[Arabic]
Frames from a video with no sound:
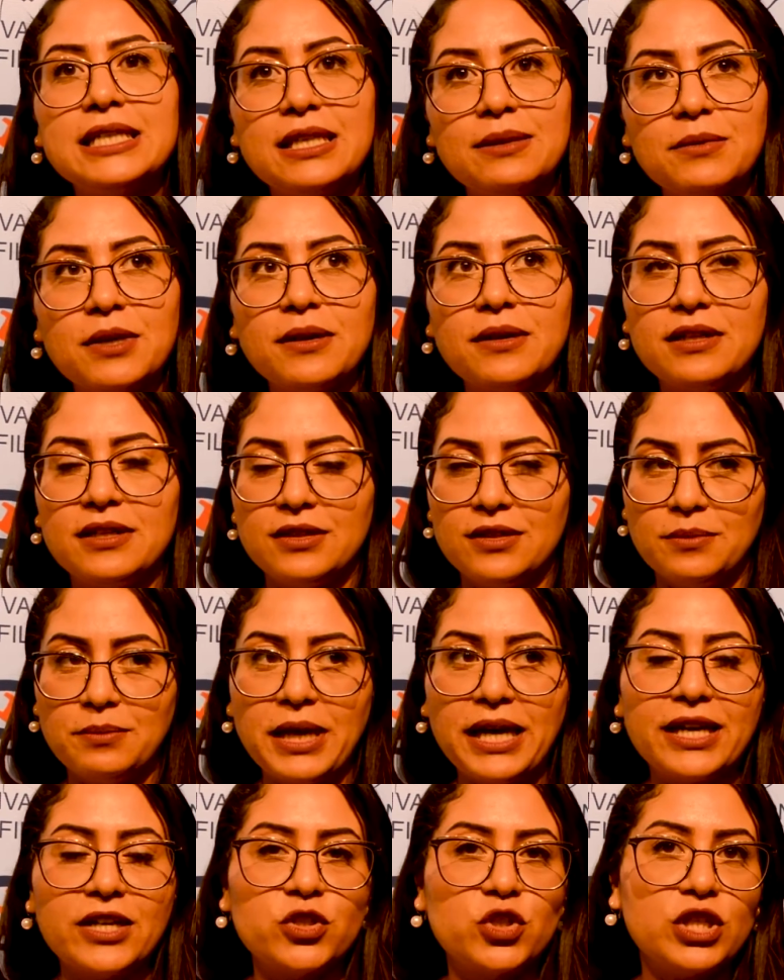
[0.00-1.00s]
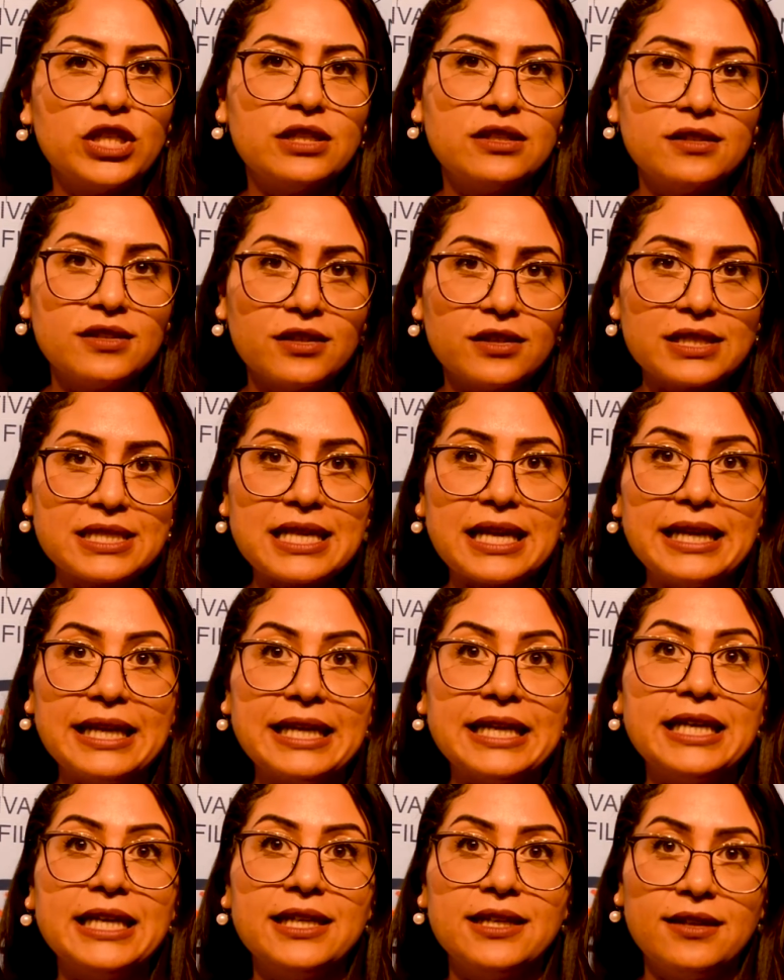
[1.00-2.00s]
كيما مهرجان
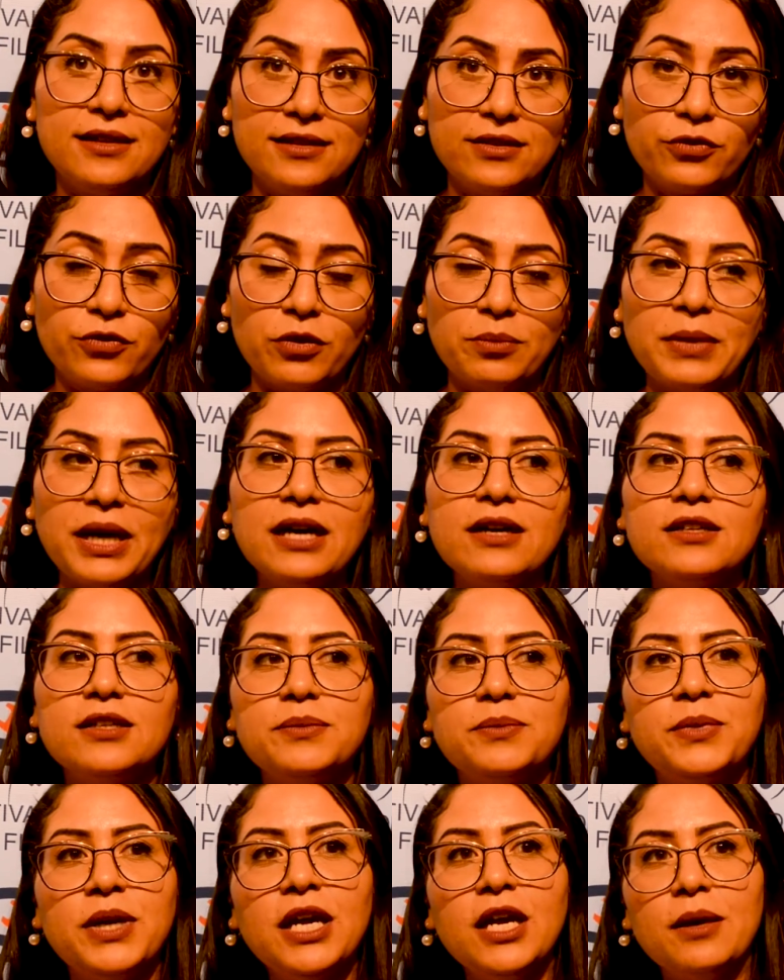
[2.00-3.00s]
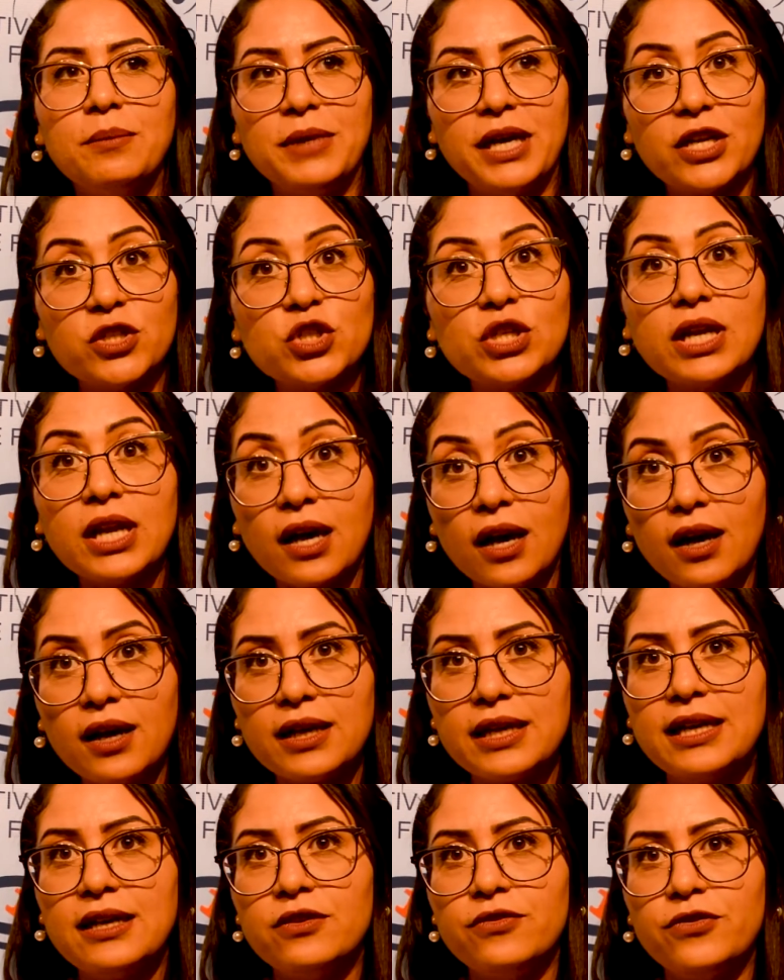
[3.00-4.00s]
سلال في المغرب مهرجان
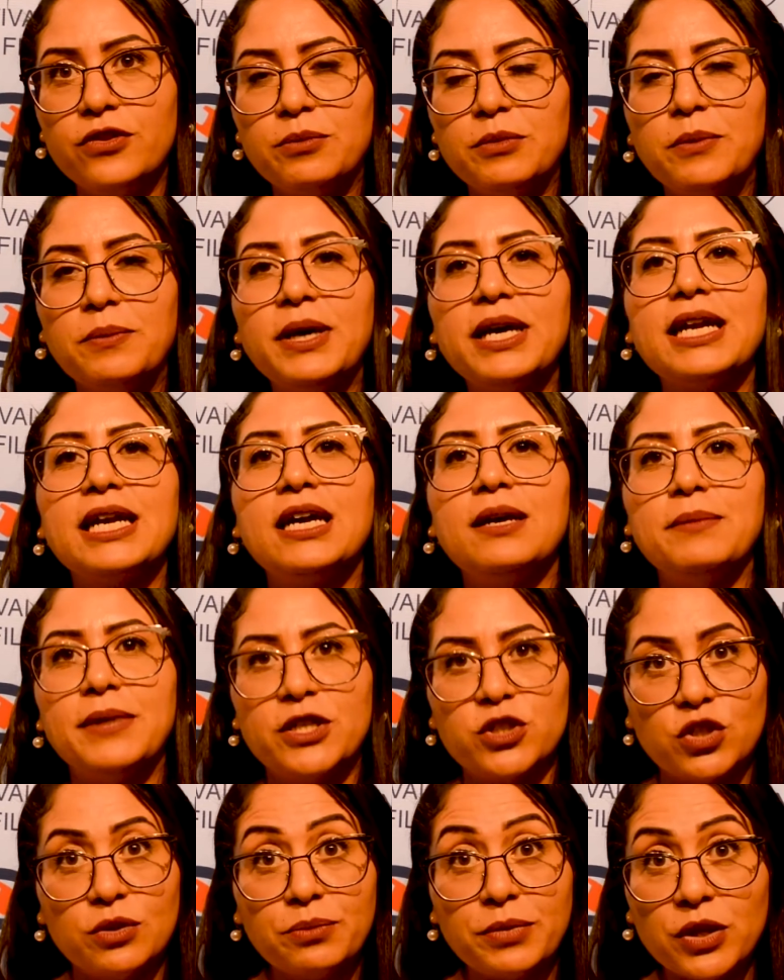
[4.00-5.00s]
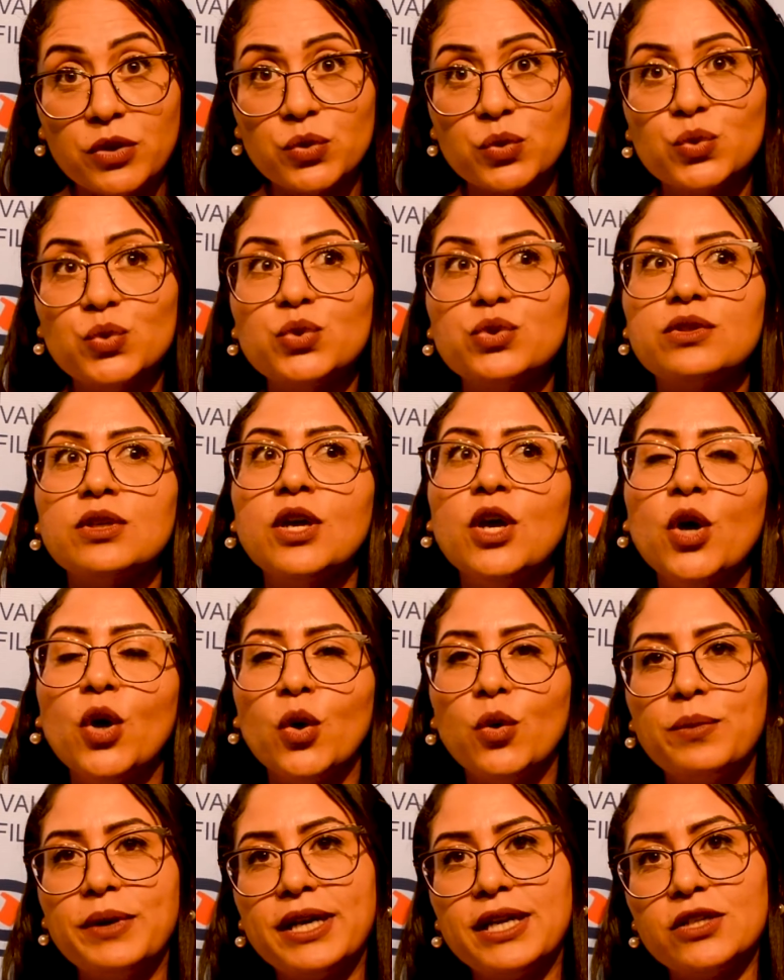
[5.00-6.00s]
القاهره لفيلم المراه مهرجان بيروت
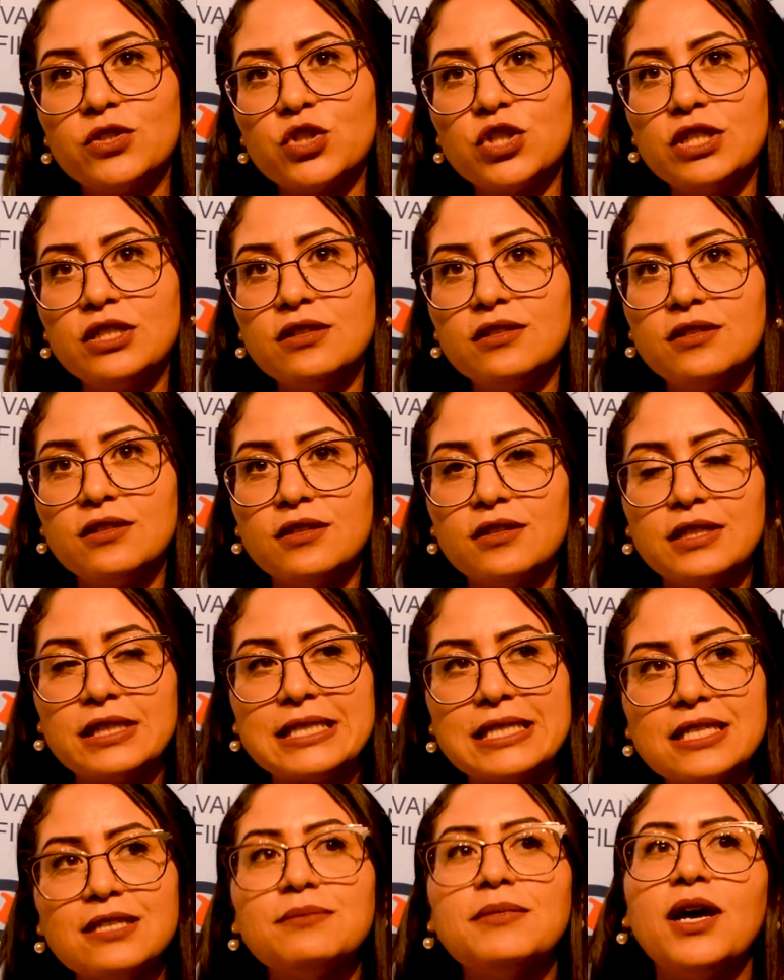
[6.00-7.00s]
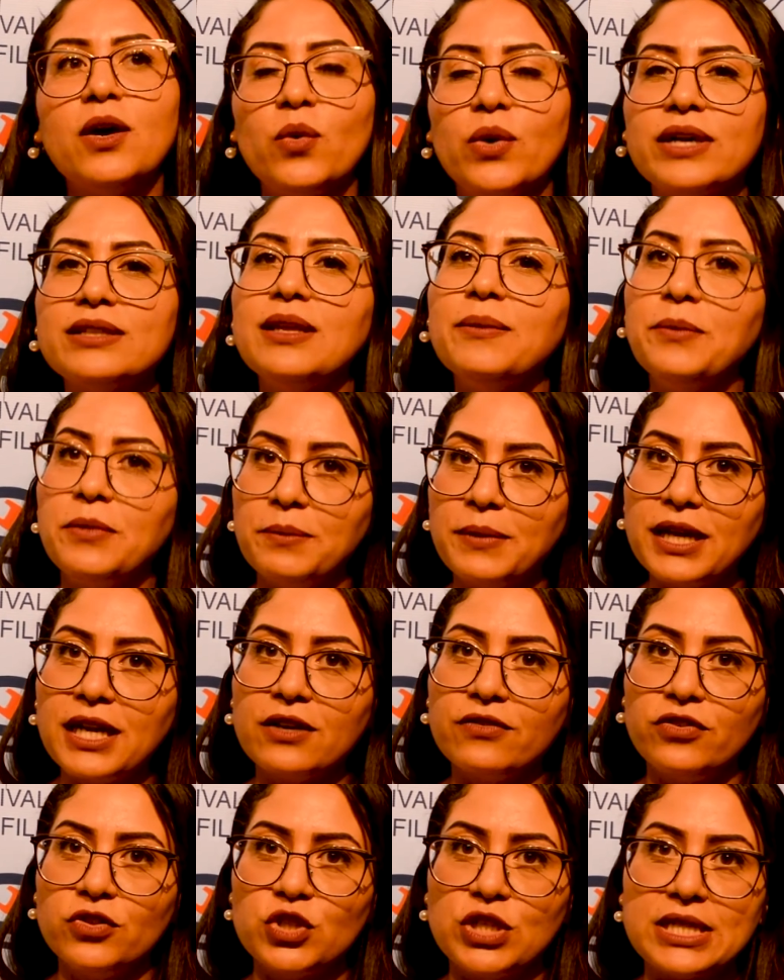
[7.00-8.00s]
ومهرجان سيما وادب
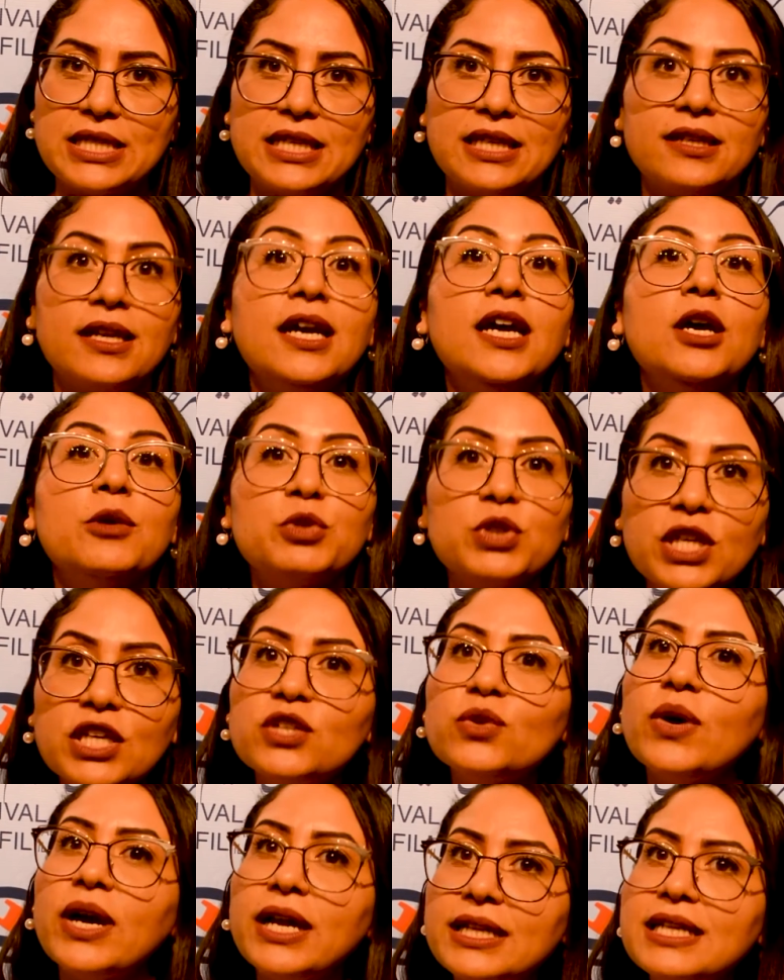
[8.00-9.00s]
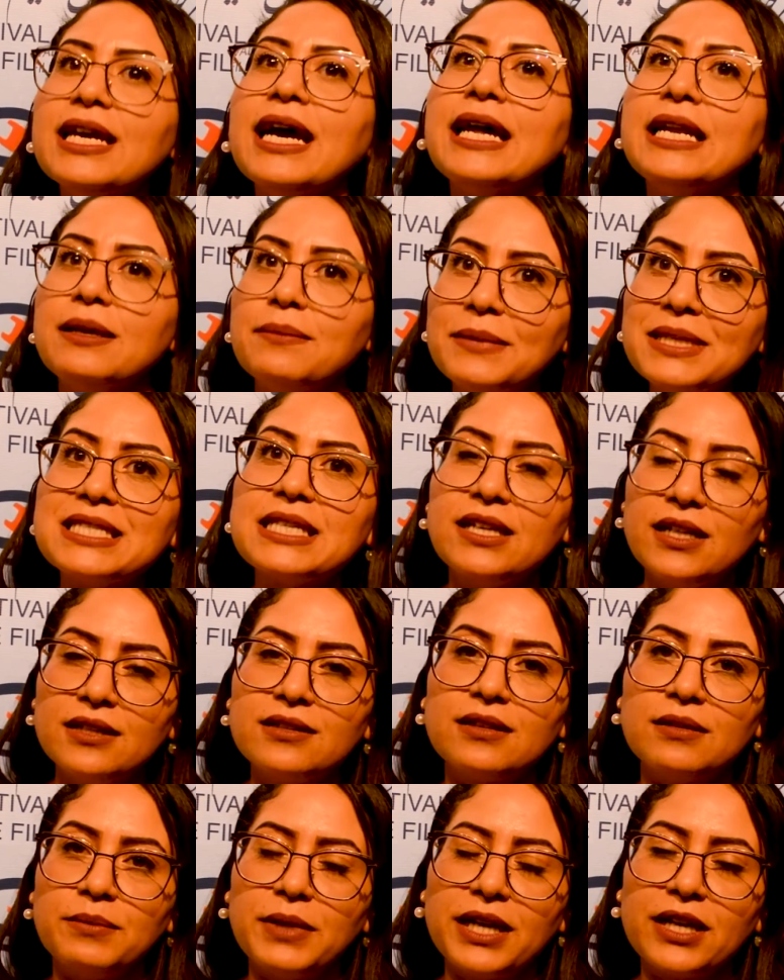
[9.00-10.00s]
المراه في الجزائر باش نحكيو عليه على
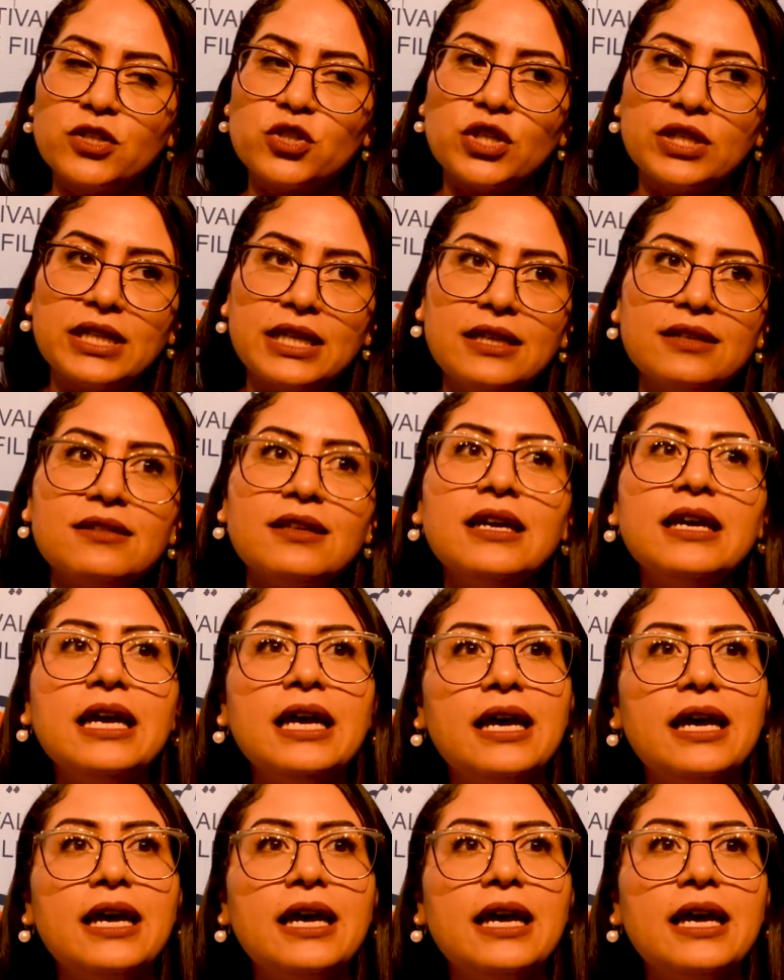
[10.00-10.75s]
مساله المهرجانات